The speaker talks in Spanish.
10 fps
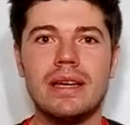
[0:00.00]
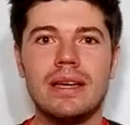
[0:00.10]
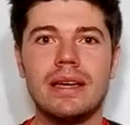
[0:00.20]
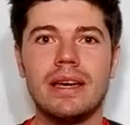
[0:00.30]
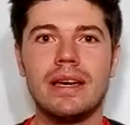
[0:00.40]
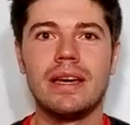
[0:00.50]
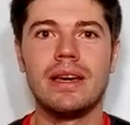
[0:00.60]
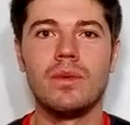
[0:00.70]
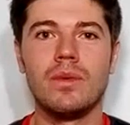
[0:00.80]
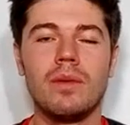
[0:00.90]

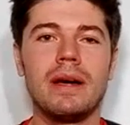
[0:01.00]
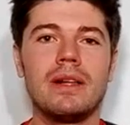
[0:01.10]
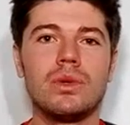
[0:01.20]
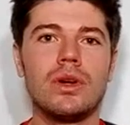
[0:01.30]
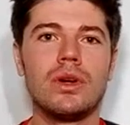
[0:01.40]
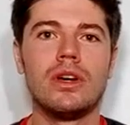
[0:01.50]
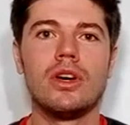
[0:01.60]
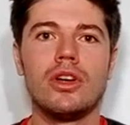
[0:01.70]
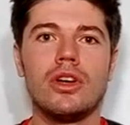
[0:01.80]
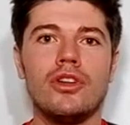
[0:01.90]
eh, World Tour
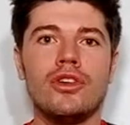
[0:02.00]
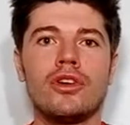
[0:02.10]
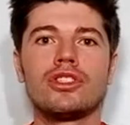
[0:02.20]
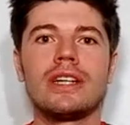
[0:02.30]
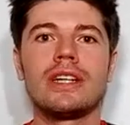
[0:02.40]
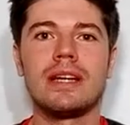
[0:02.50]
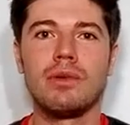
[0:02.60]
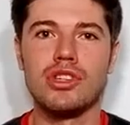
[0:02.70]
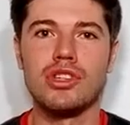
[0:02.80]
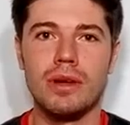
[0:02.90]
no nos da esta
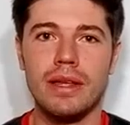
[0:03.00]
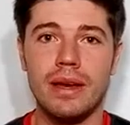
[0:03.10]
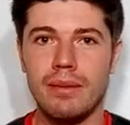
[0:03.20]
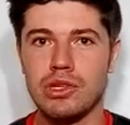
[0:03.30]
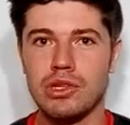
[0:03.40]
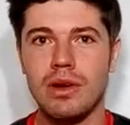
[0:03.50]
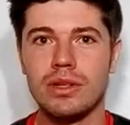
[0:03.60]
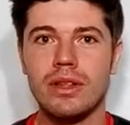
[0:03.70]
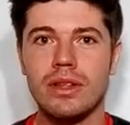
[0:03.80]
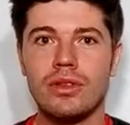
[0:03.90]
posibilidad. Hemos
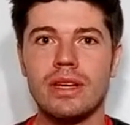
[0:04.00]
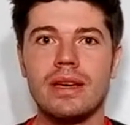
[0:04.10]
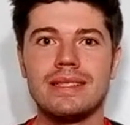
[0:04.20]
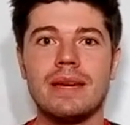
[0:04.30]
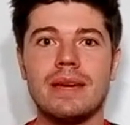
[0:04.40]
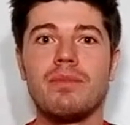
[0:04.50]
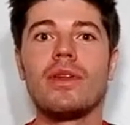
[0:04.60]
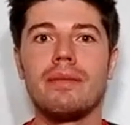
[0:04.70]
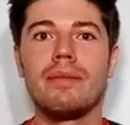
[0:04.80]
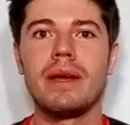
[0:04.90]
hablado de dónde se
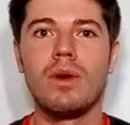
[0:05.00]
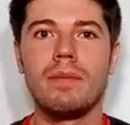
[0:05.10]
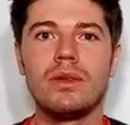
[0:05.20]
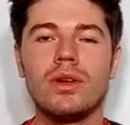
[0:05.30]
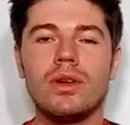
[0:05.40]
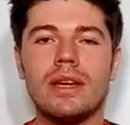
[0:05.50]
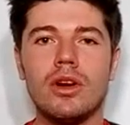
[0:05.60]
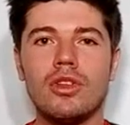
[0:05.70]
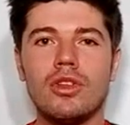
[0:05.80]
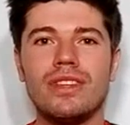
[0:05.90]
puede ver World Padel Tour
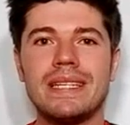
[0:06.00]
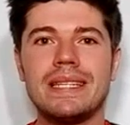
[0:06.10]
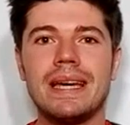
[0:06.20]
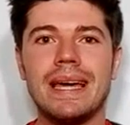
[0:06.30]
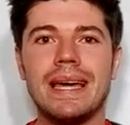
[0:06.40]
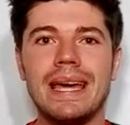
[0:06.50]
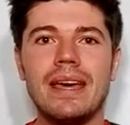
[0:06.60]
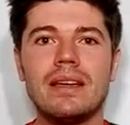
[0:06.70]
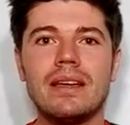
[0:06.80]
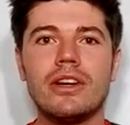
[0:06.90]
y luego desde
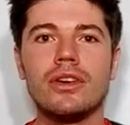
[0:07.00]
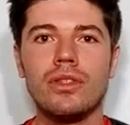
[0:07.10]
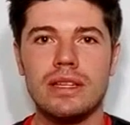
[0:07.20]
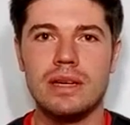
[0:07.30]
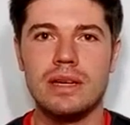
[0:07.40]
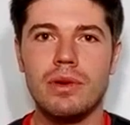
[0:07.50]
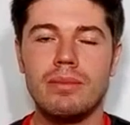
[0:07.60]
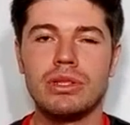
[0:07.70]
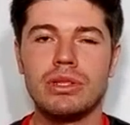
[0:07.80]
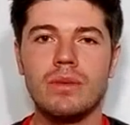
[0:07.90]
qué ronda se
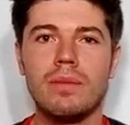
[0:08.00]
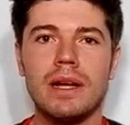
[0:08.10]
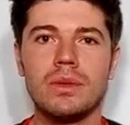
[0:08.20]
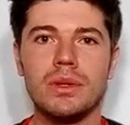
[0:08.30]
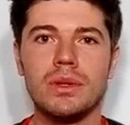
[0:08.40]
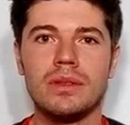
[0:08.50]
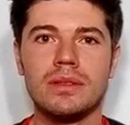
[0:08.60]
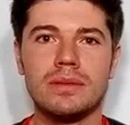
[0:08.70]
puede apostar en World Padel Tour.